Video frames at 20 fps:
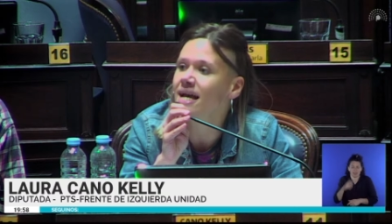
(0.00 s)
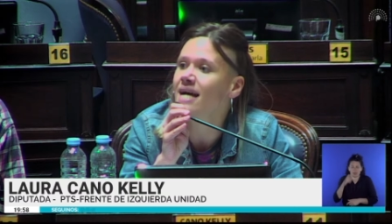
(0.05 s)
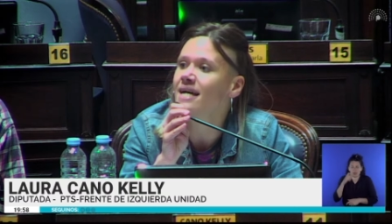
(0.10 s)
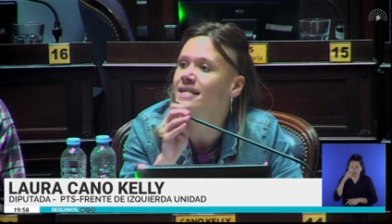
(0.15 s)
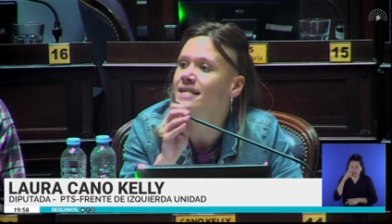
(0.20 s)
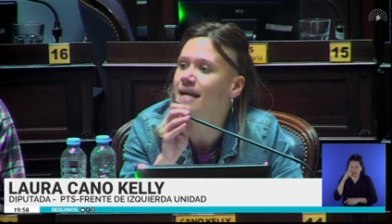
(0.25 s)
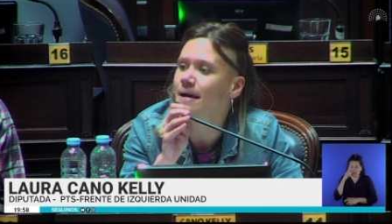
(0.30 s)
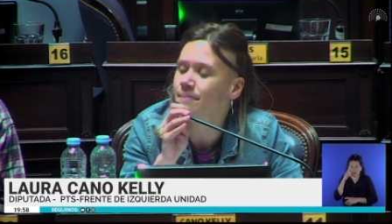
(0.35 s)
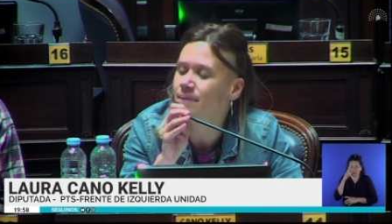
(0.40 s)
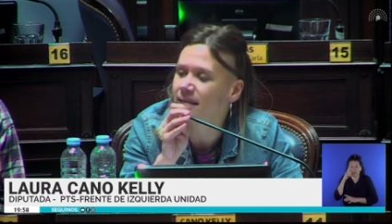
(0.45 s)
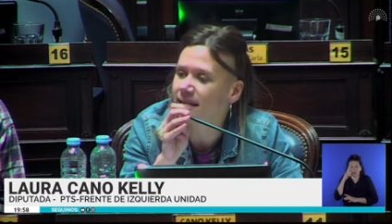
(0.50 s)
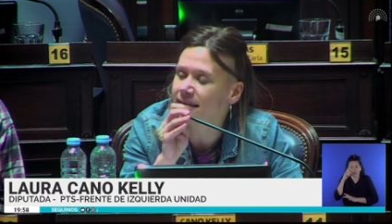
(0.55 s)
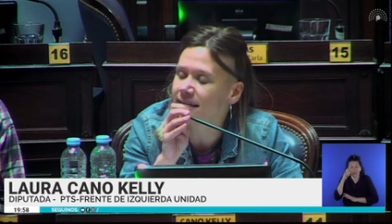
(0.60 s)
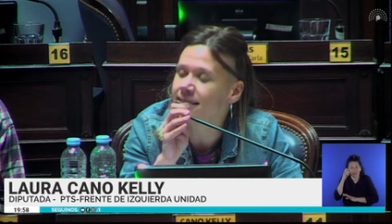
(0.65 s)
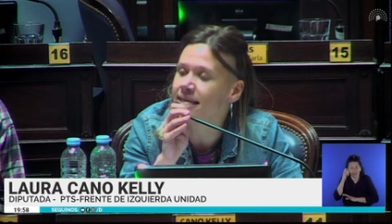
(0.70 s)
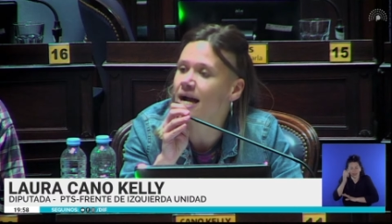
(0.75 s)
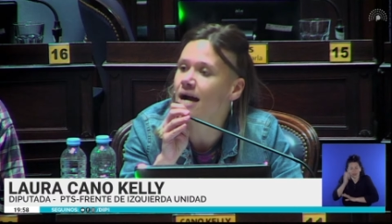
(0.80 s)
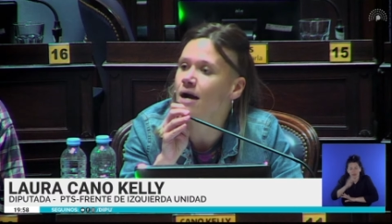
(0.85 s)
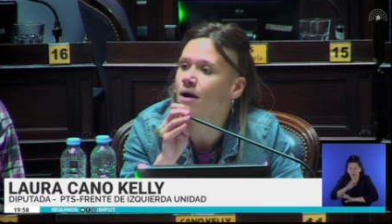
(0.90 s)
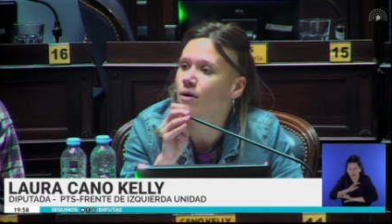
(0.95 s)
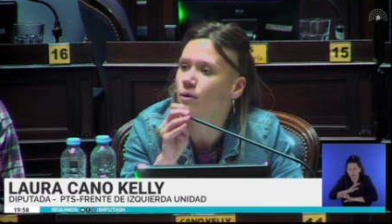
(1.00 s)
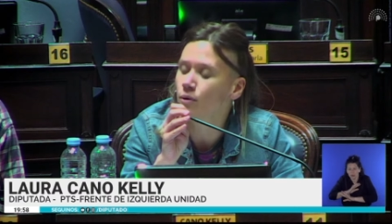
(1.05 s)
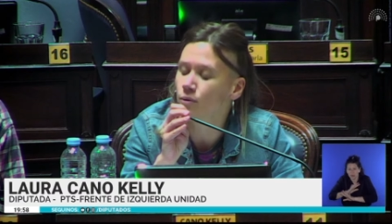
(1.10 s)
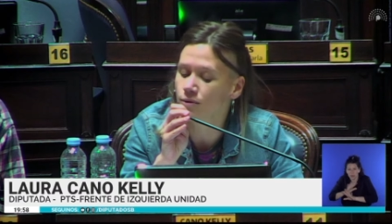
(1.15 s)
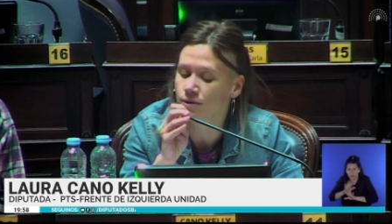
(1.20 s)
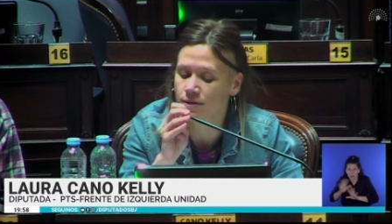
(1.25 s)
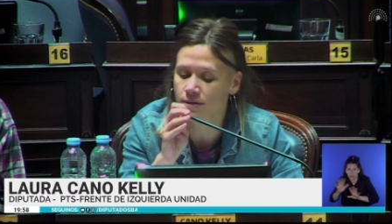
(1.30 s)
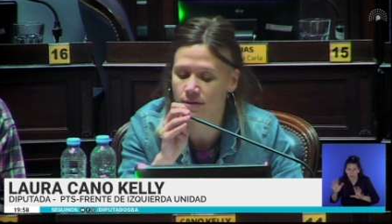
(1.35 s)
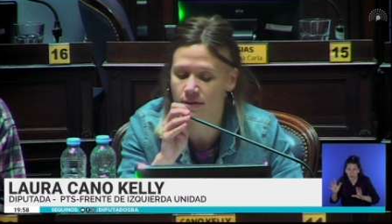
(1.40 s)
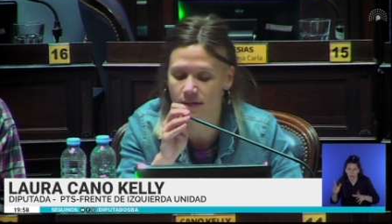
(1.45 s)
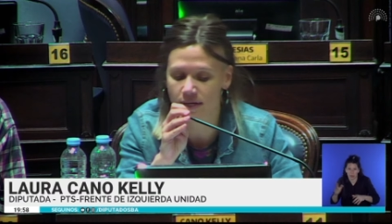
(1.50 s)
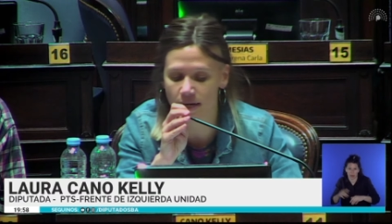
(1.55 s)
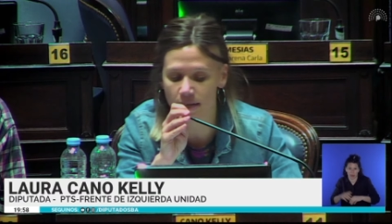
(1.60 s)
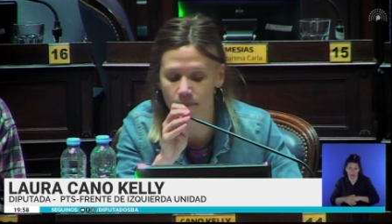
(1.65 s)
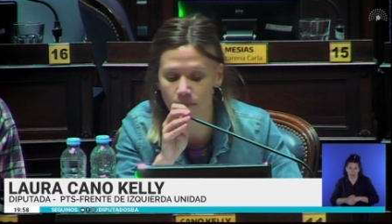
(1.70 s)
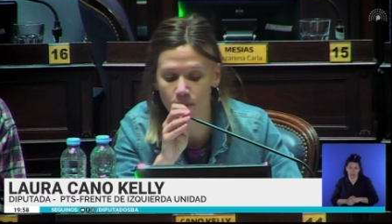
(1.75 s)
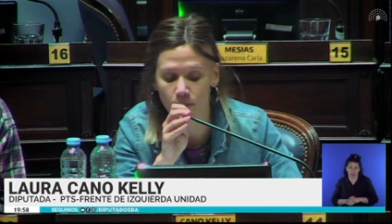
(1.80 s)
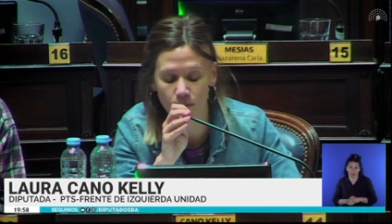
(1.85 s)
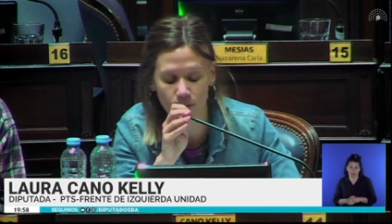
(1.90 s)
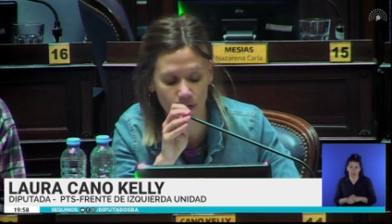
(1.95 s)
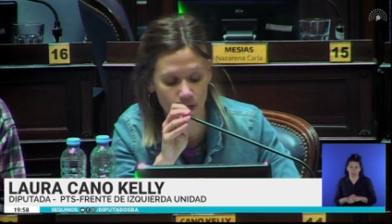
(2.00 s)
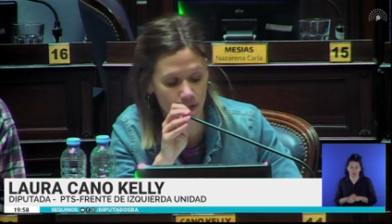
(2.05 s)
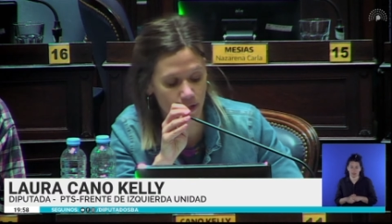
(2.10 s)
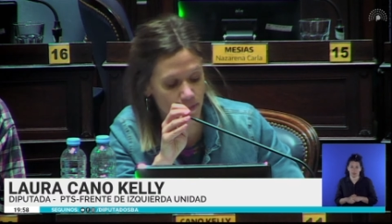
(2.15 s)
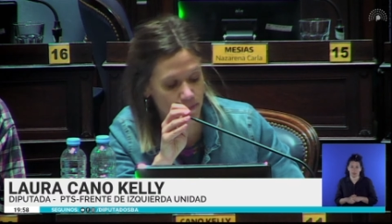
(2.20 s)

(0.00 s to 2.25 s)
y amerita un repudio.